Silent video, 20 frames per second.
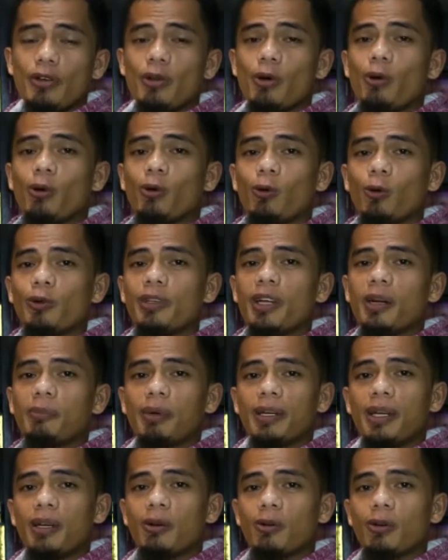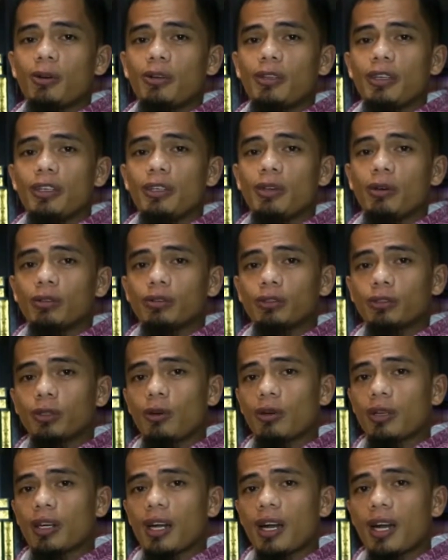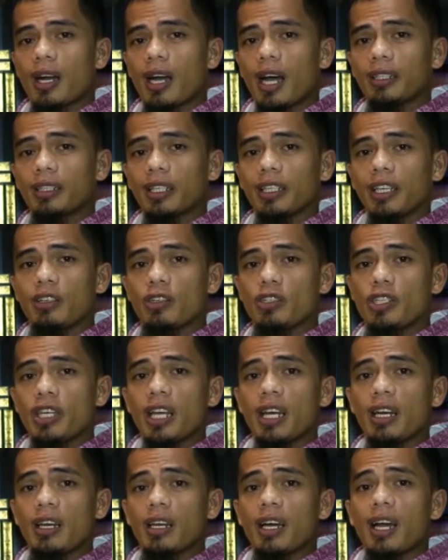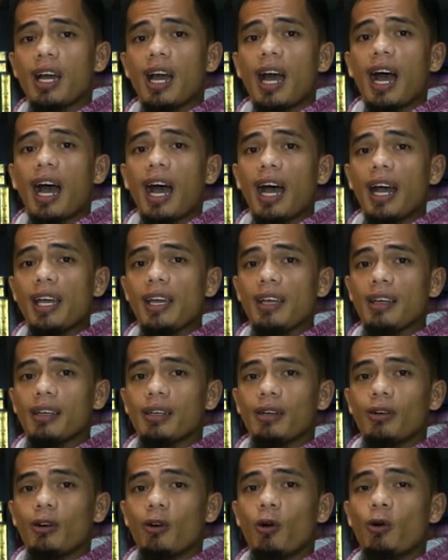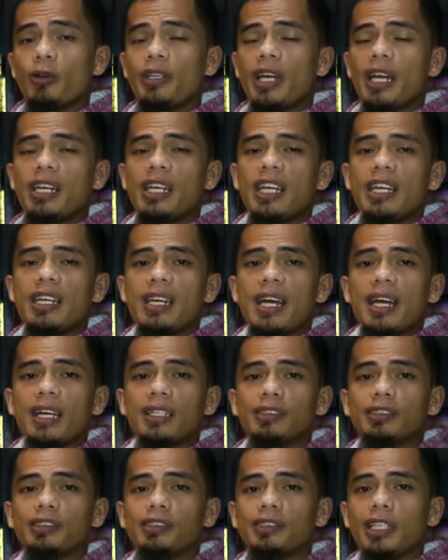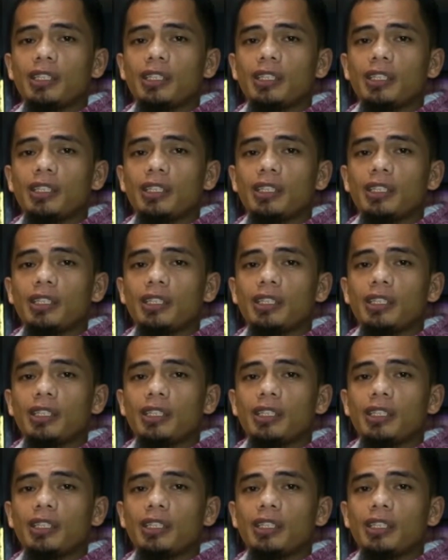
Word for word: Noong unang panahon, yung Torah at ang Injil ay hudal linnas.